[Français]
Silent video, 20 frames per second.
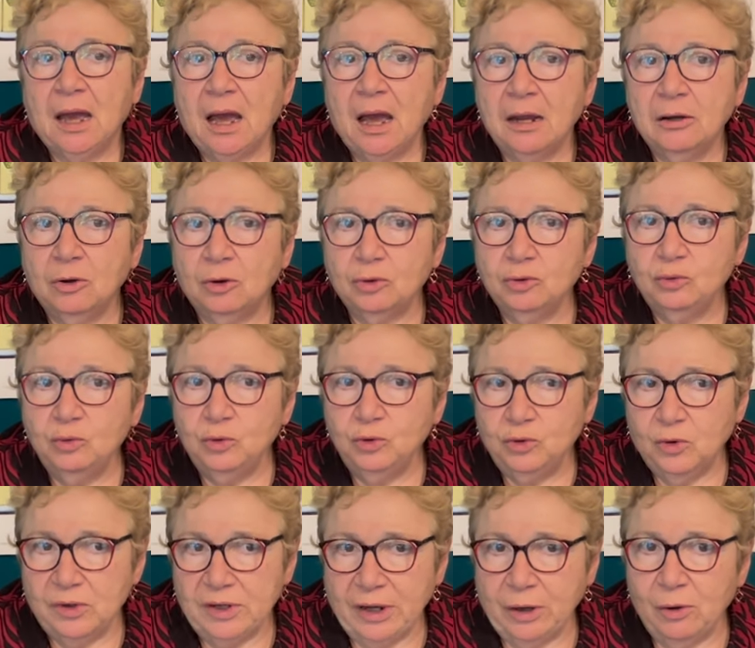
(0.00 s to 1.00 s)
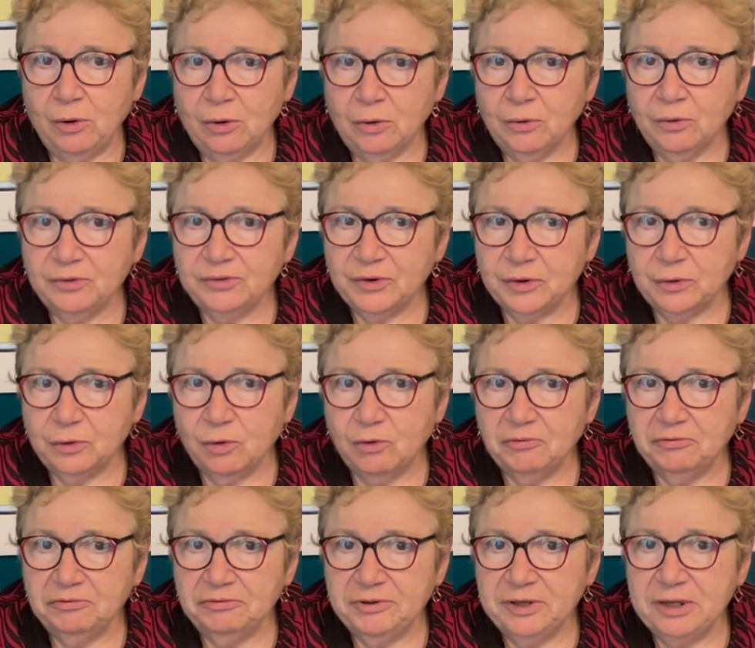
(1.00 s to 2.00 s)
Alors nous, dans les rencontres
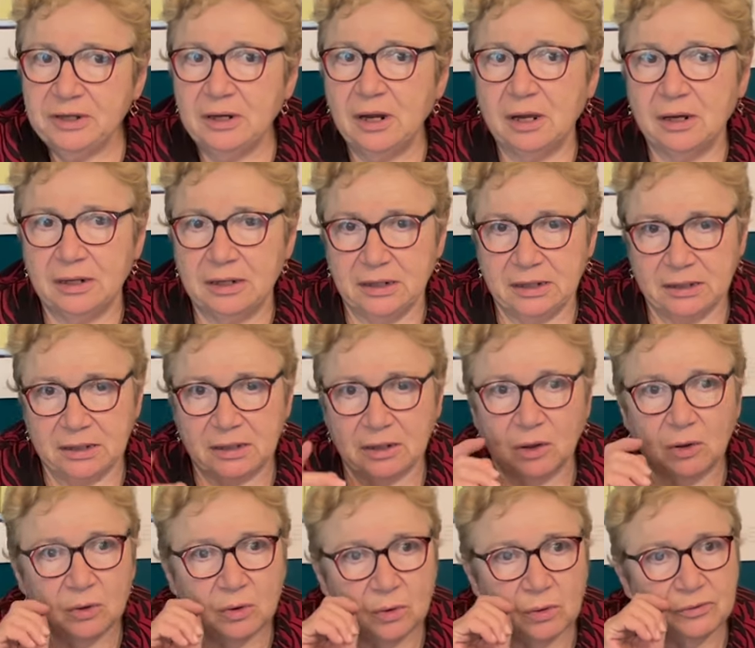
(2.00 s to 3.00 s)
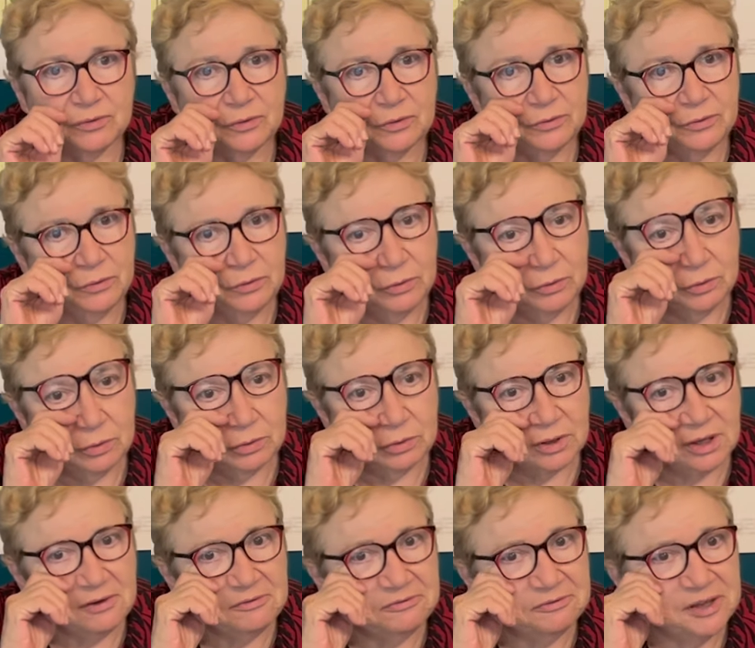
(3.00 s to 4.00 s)
qu'on fait là, les rencontres de
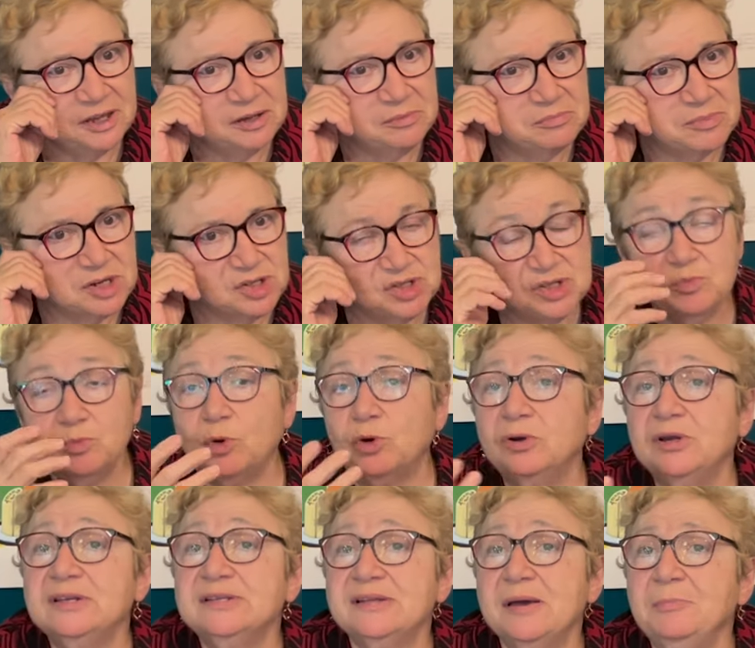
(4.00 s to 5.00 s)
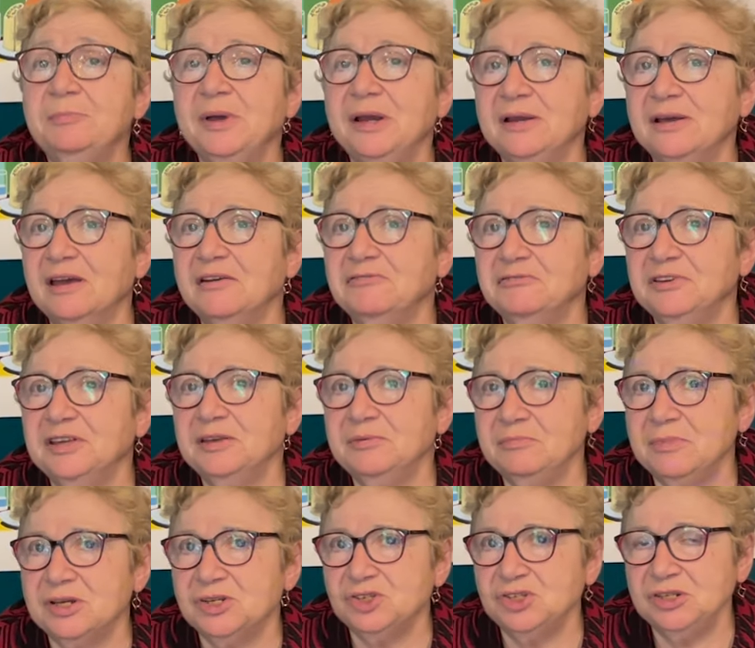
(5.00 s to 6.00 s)
Café Imagine, on les appelle Café
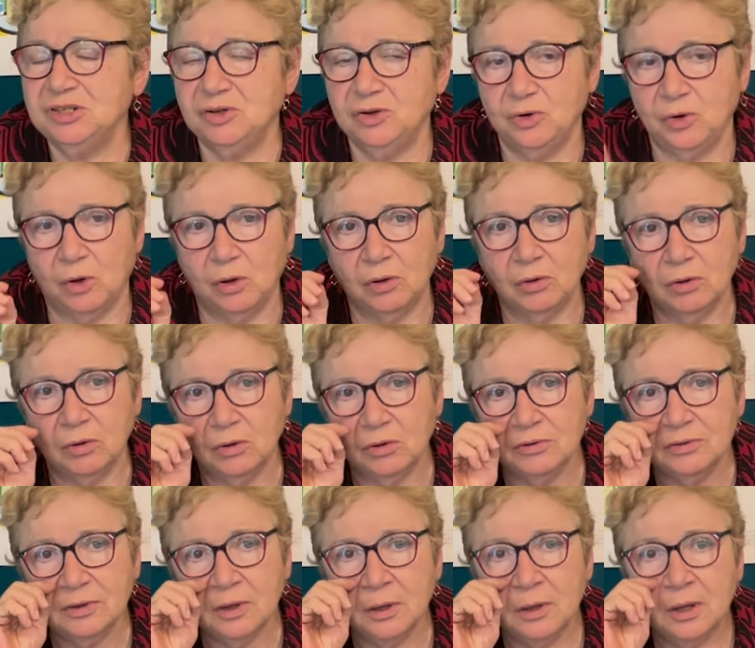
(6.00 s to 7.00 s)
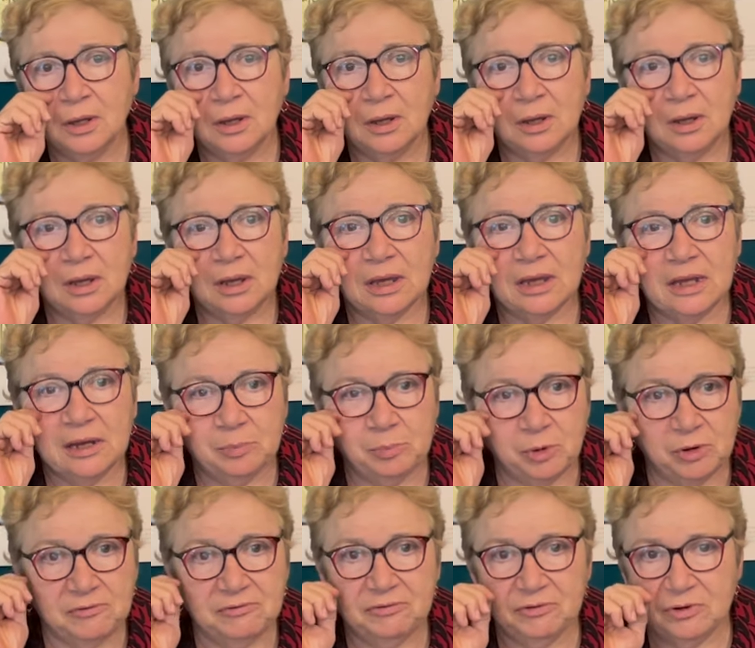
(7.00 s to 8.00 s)
Imagine, nos rencontres, ils
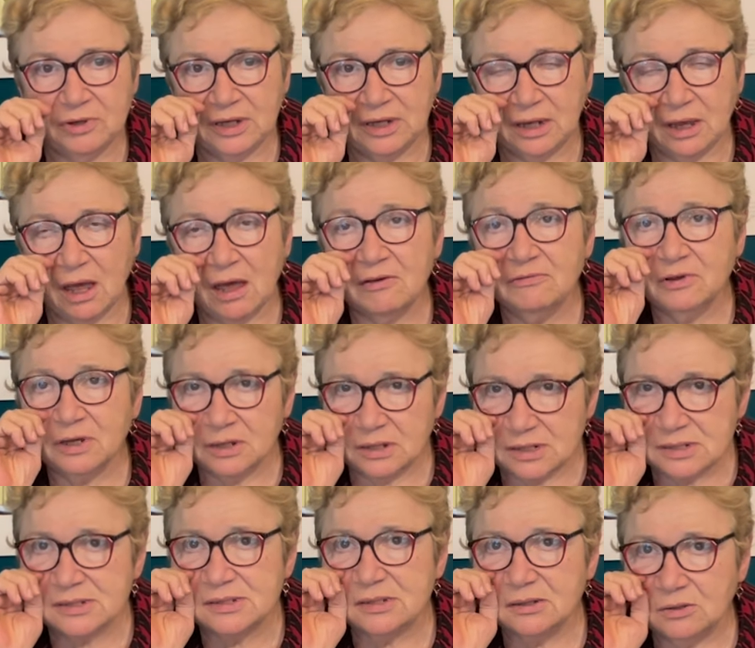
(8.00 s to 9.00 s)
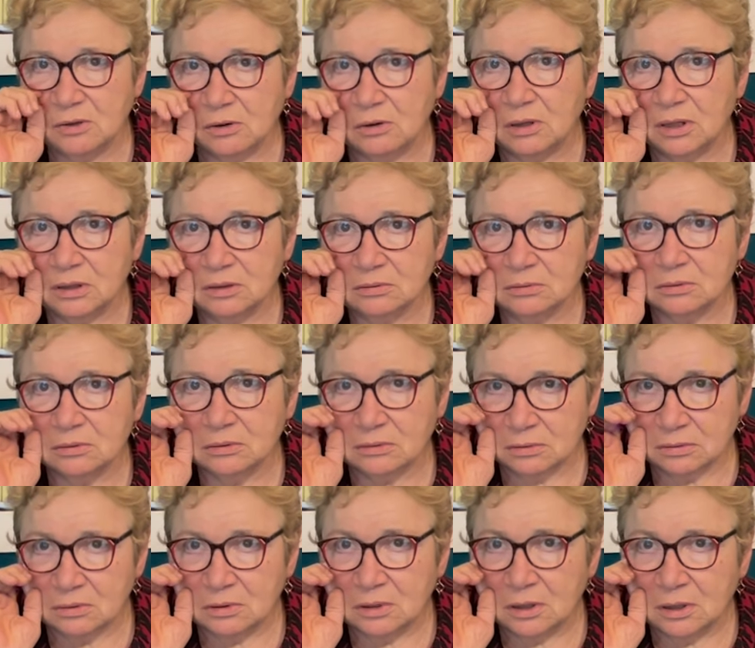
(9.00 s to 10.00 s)
peuvent venir avec les aidants.
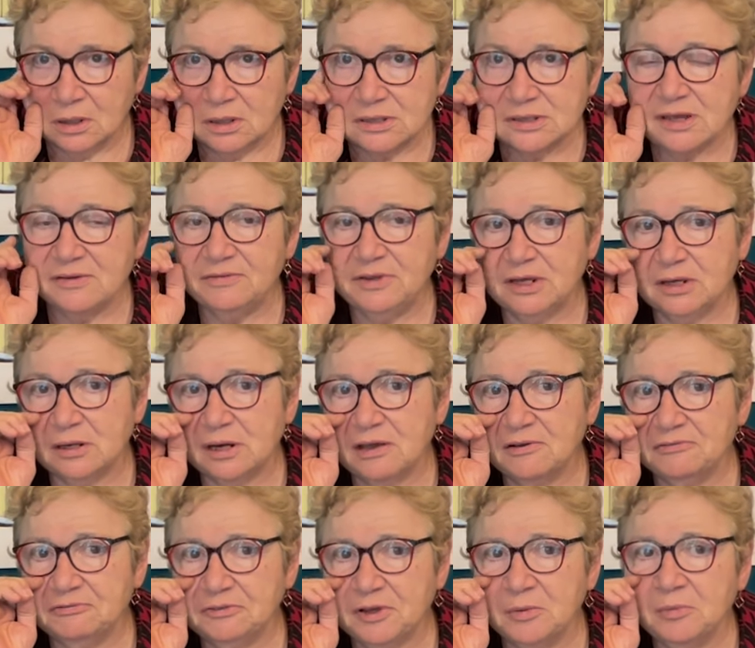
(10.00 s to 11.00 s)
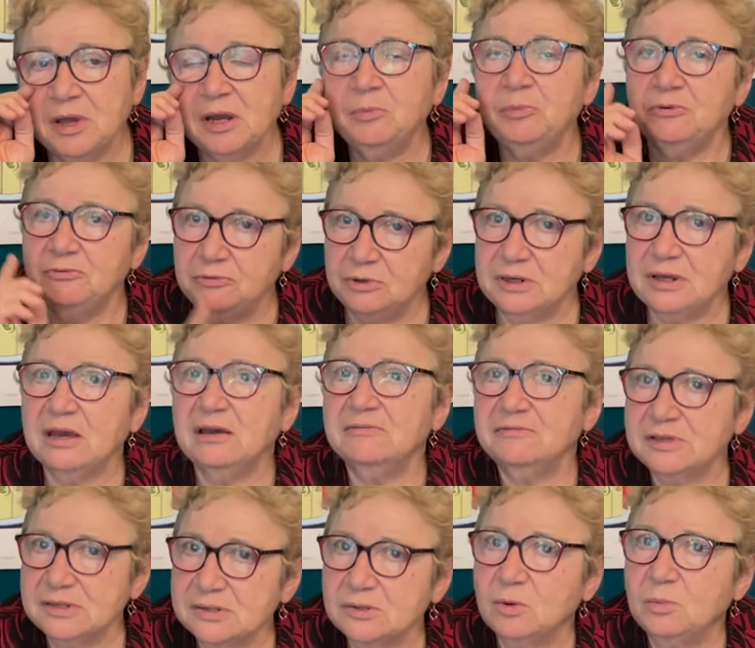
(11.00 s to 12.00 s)
Ça veut dire la femme, elle peut venir
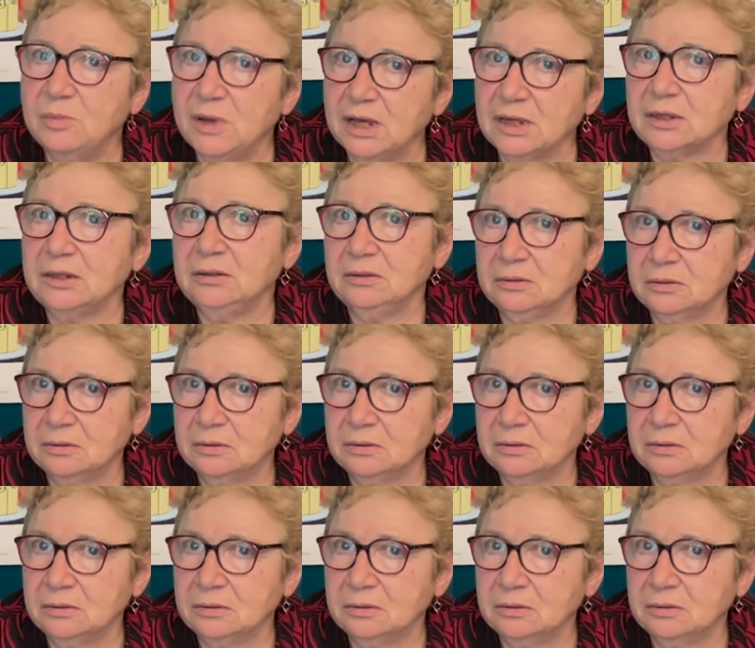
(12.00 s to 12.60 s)
avec son mari.